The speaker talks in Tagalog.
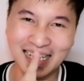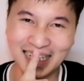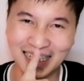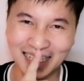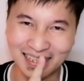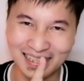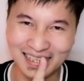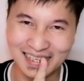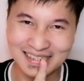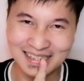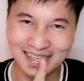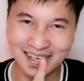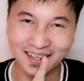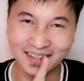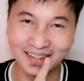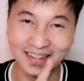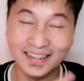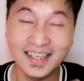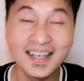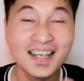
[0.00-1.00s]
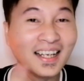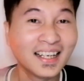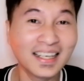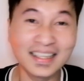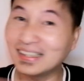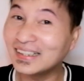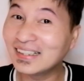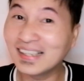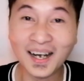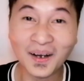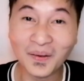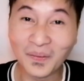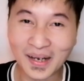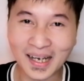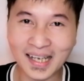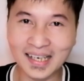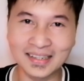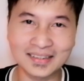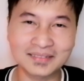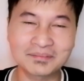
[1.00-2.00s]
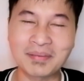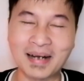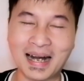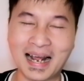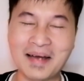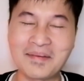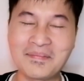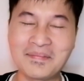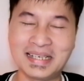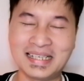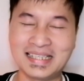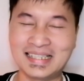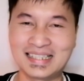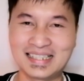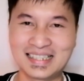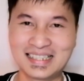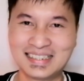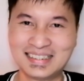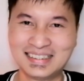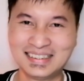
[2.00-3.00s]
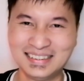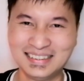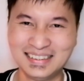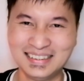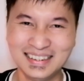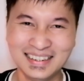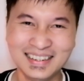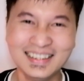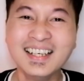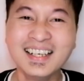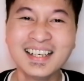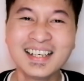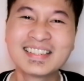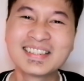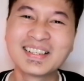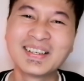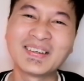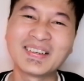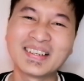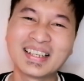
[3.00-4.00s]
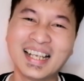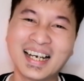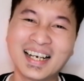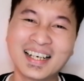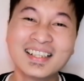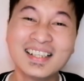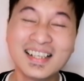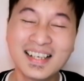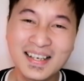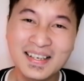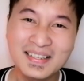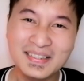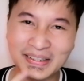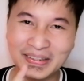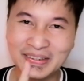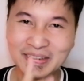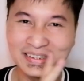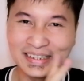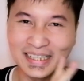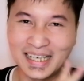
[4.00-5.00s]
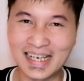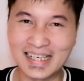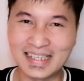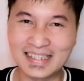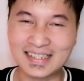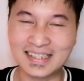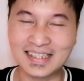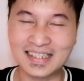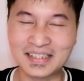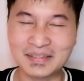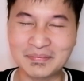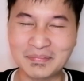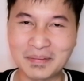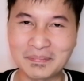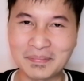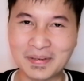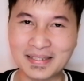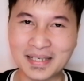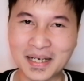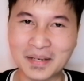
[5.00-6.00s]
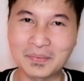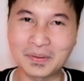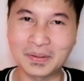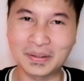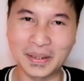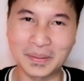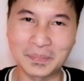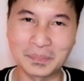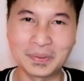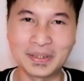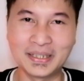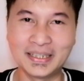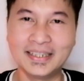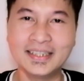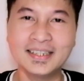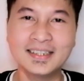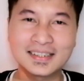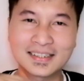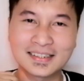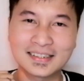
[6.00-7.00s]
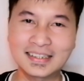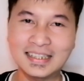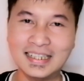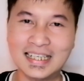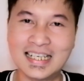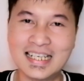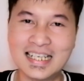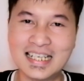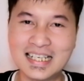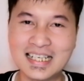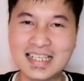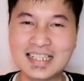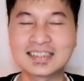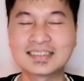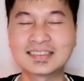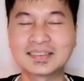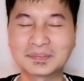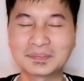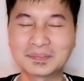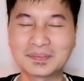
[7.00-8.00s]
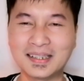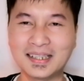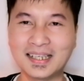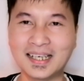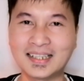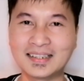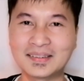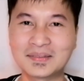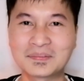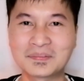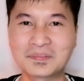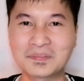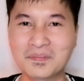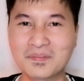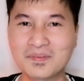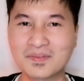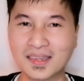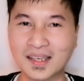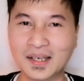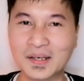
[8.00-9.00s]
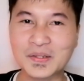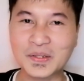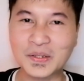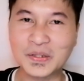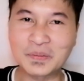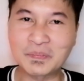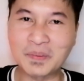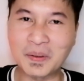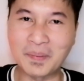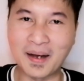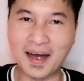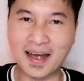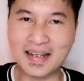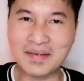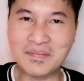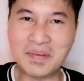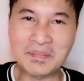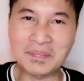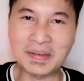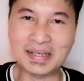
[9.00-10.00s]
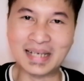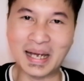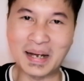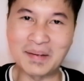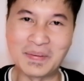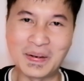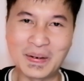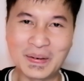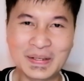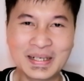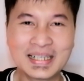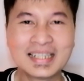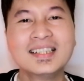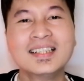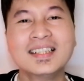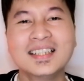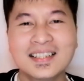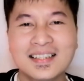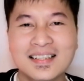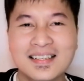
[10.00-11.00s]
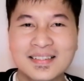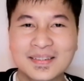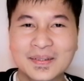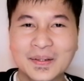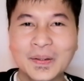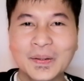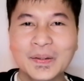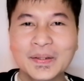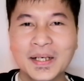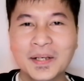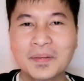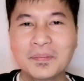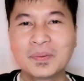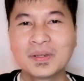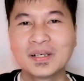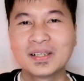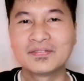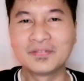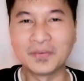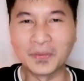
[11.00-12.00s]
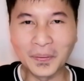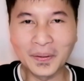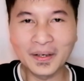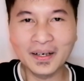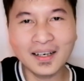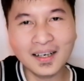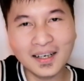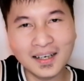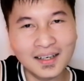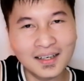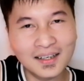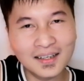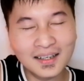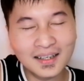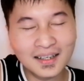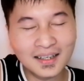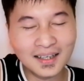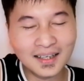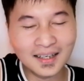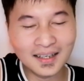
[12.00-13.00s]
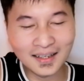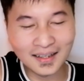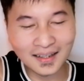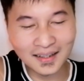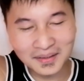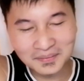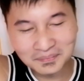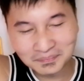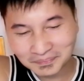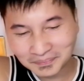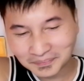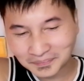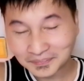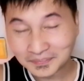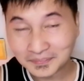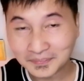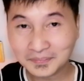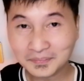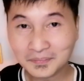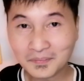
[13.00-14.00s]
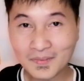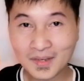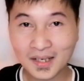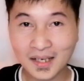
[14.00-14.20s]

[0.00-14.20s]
magpakilala ka na sa akin. Hindi na ako galit, promise. no lang. So yun guys, that's my pasabog number 3. Yan. Gusto nyo pa ba? ibang pasabog? So, number four, um,